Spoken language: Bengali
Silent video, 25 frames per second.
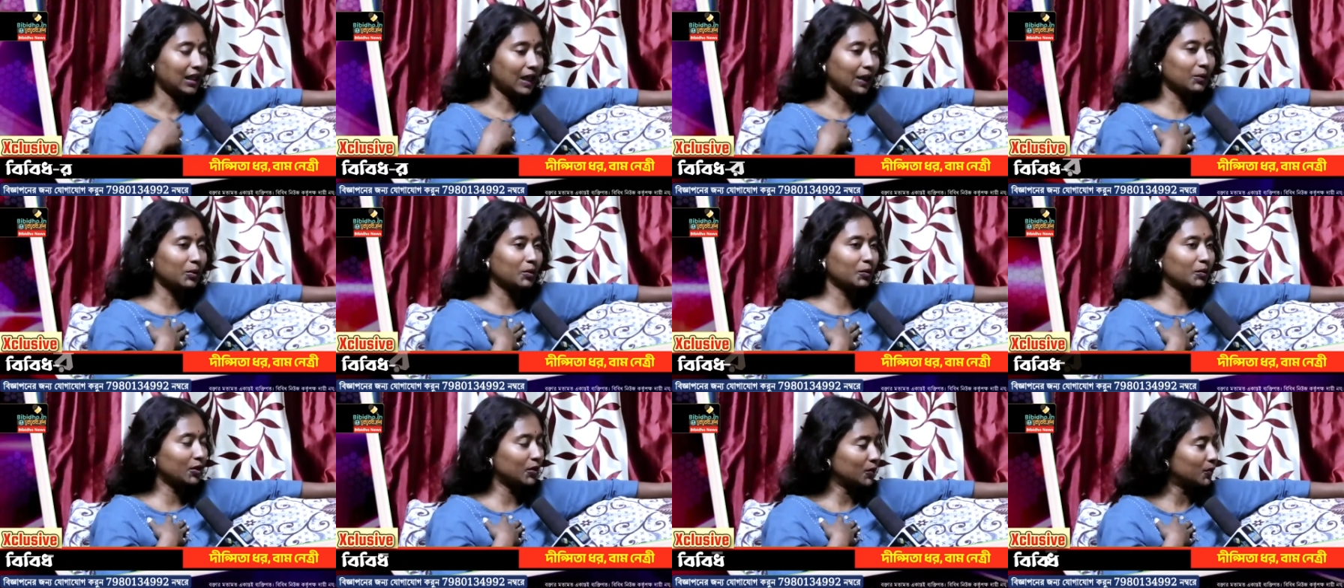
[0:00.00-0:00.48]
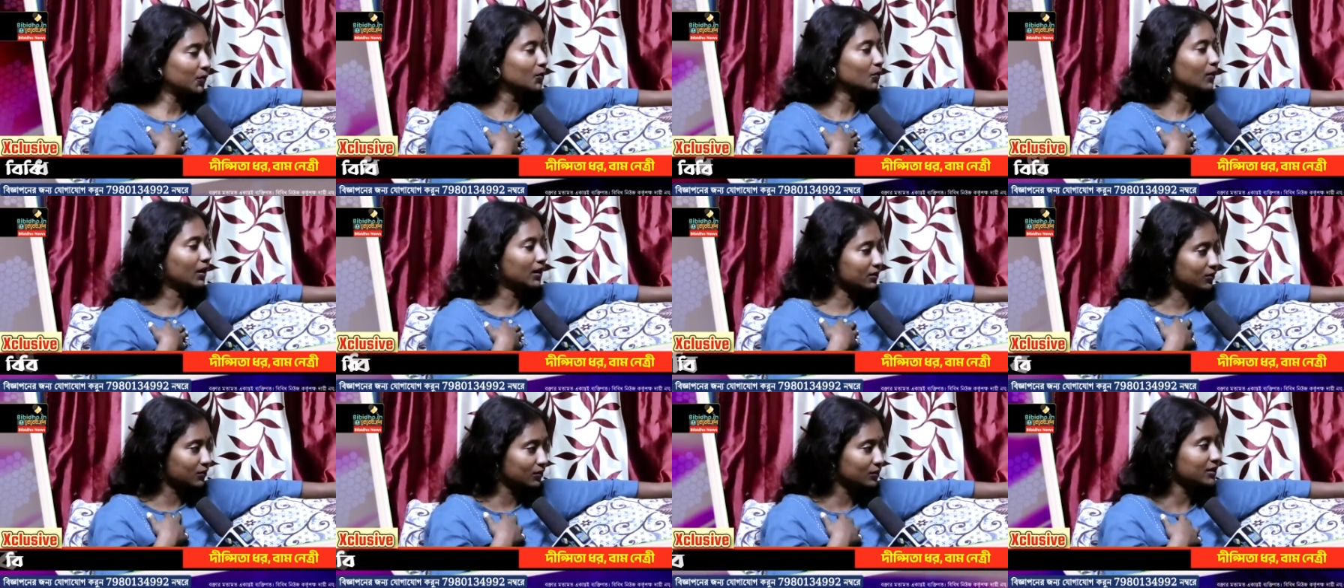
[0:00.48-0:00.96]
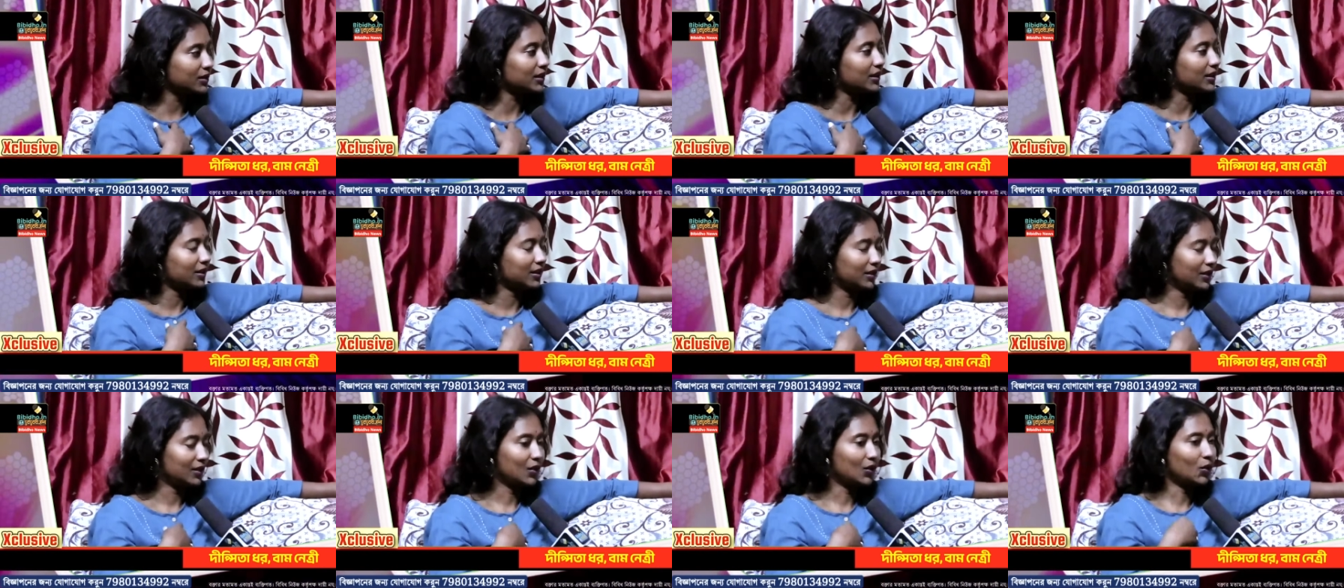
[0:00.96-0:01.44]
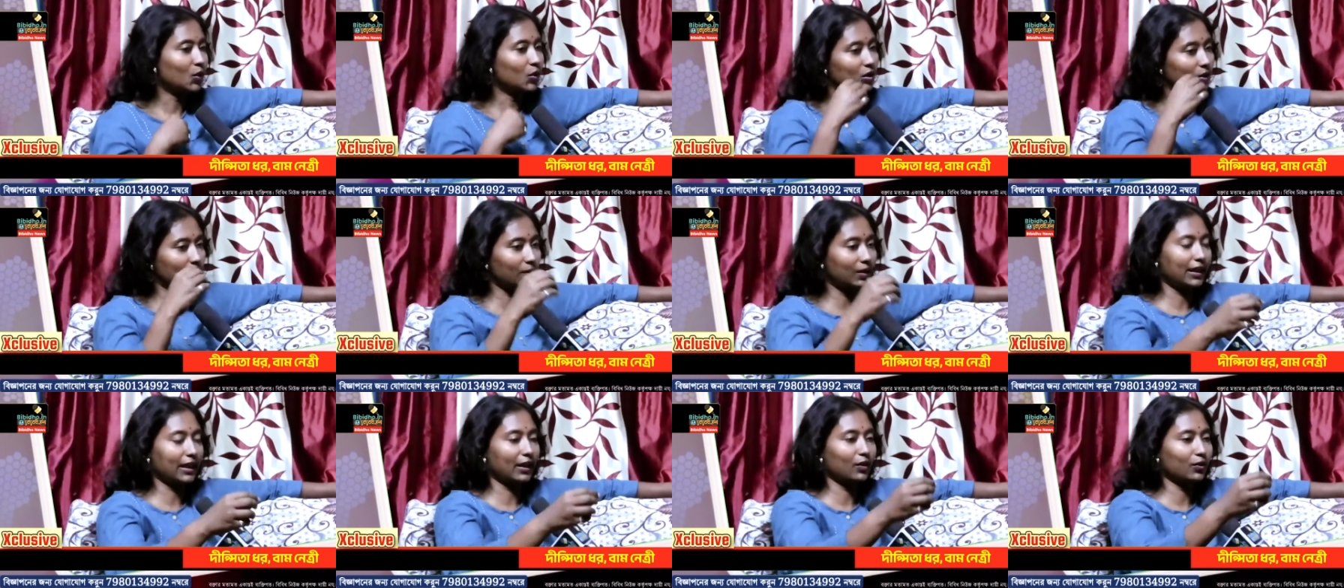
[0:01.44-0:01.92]
এমন মনে একটু প্রমাদ গুনছি হতে
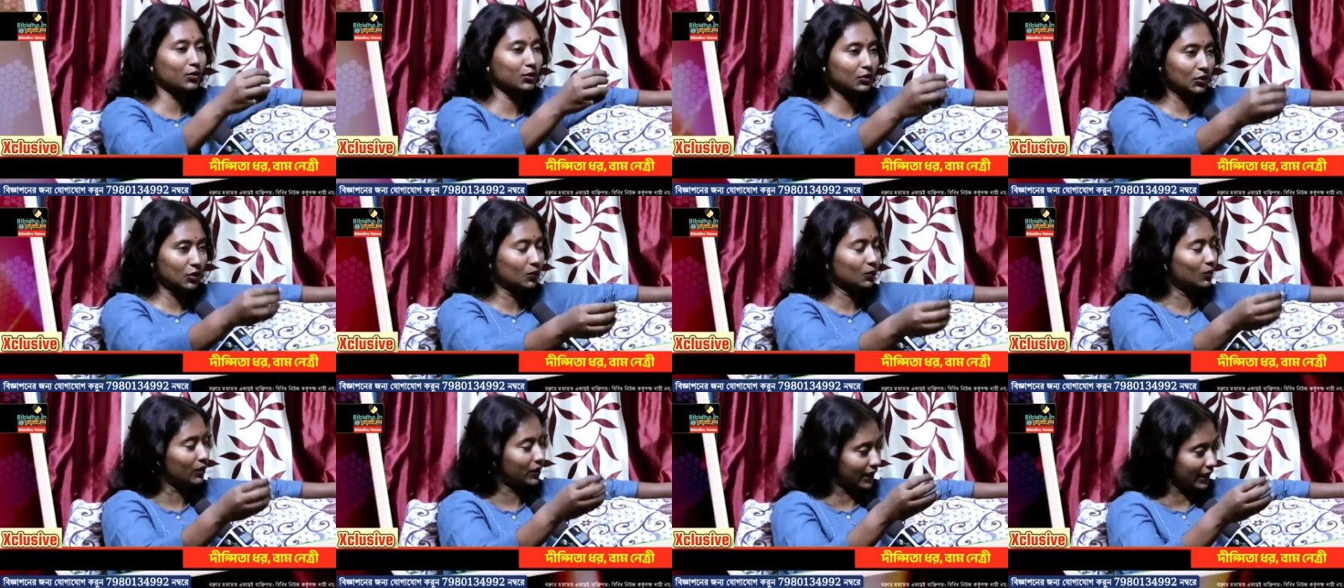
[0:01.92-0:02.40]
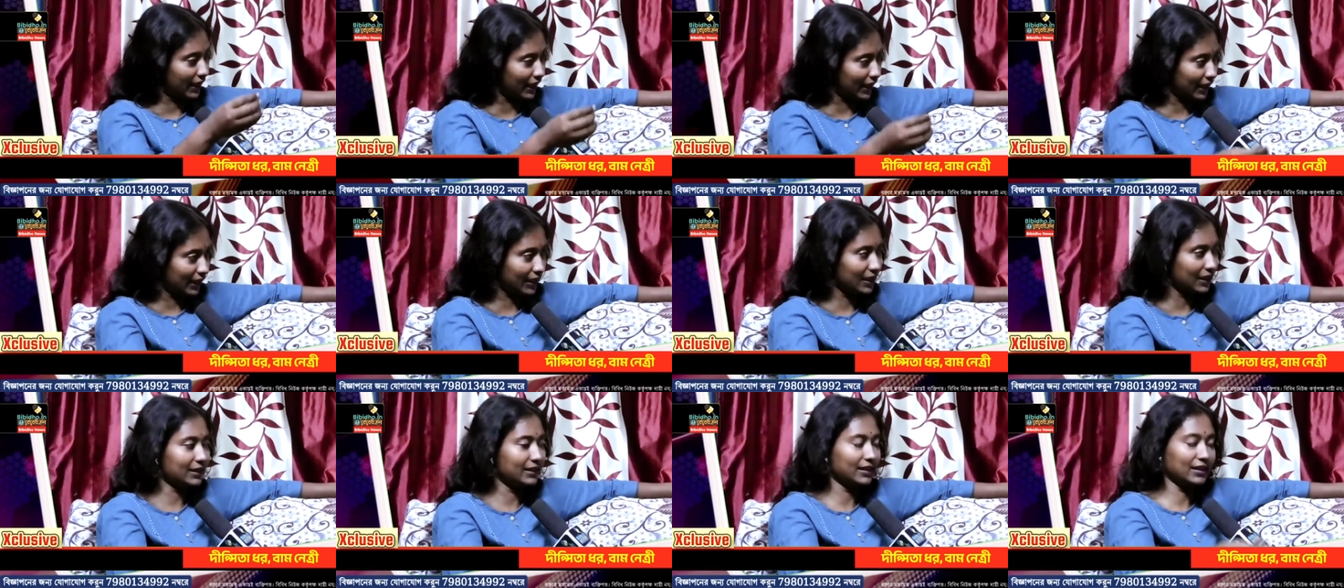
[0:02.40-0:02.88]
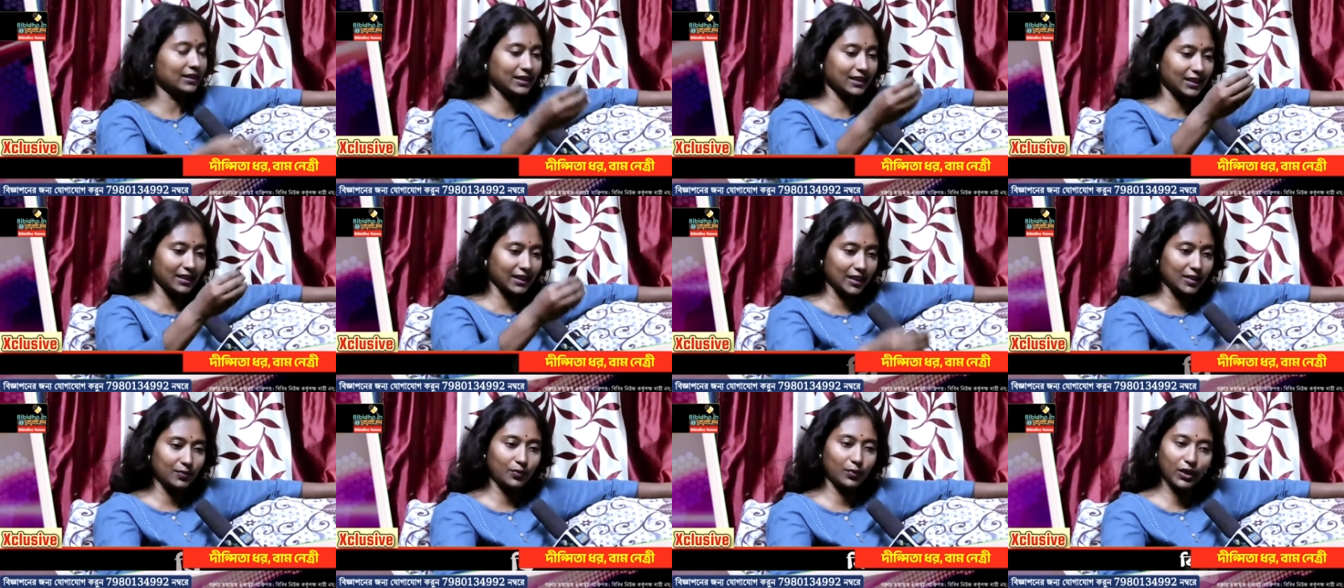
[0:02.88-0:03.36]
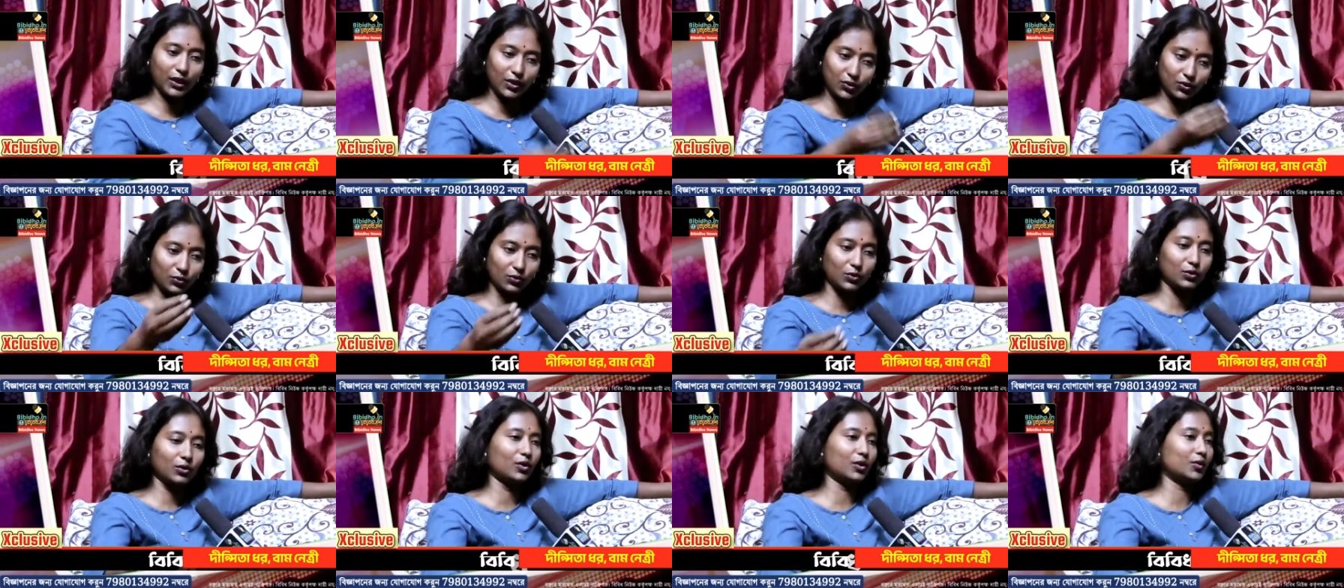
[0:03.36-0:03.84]
পারে এখন তৃণমূলকে গালাগাল দিচ্ছেন এরপরেই
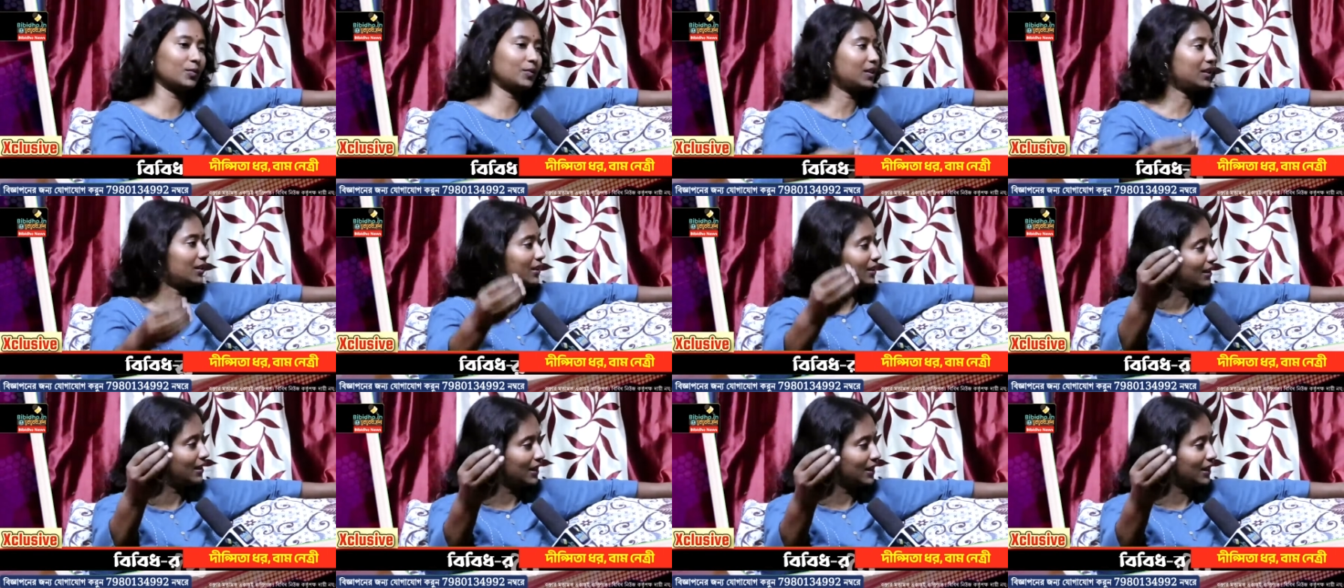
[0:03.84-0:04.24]
শুরু করবেন